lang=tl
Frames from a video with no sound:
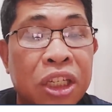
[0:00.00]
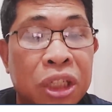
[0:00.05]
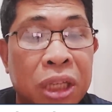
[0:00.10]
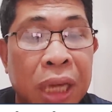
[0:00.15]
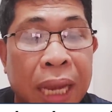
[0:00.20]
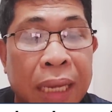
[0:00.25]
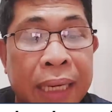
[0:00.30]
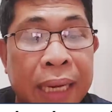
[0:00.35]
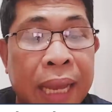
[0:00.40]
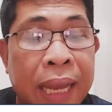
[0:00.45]

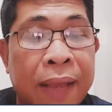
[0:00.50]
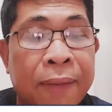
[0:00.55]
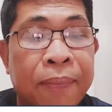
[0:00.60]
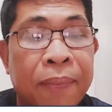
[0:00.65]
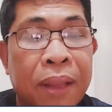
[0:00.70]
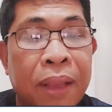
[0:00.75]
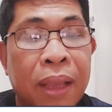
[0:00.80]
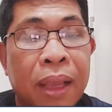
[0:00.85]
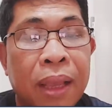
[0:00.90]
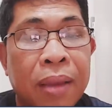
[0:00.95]
China
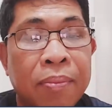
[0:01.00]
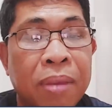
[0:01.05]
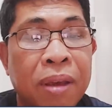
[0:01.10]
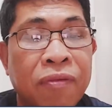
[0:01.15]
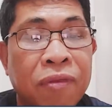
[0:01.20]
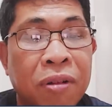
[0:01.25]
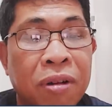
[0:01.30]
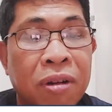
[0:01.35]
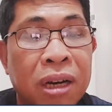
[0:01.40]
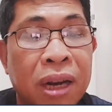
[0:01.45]

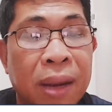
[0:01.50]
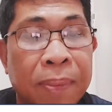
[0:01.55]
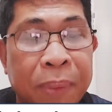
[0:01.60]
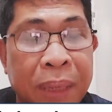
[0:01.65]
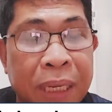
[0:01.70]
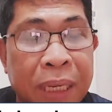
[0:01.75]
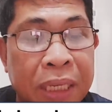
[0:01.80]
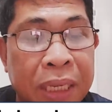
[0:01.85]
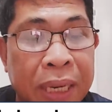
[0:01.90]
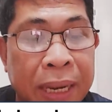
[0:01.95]
before the
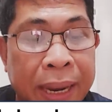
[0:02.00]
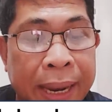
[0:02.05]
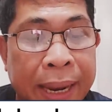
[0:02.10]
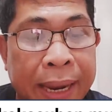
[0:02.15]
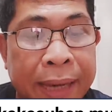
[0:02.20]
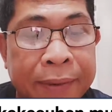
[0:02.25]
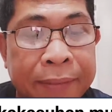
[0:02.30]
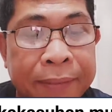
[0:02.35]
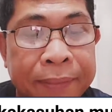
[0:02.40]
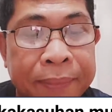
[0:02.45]

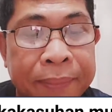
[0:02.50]
PCA.